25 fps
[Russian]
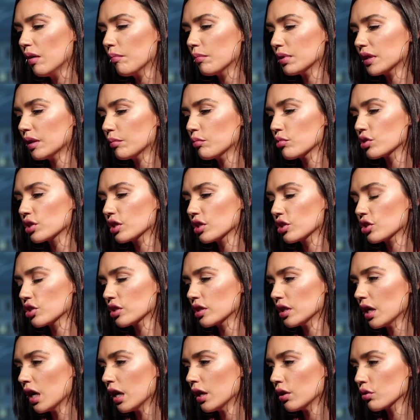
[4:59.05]
потому что
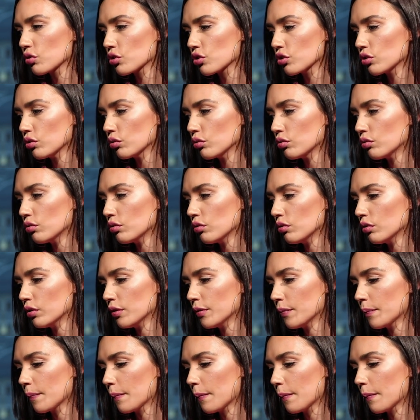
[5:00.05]
считаю, что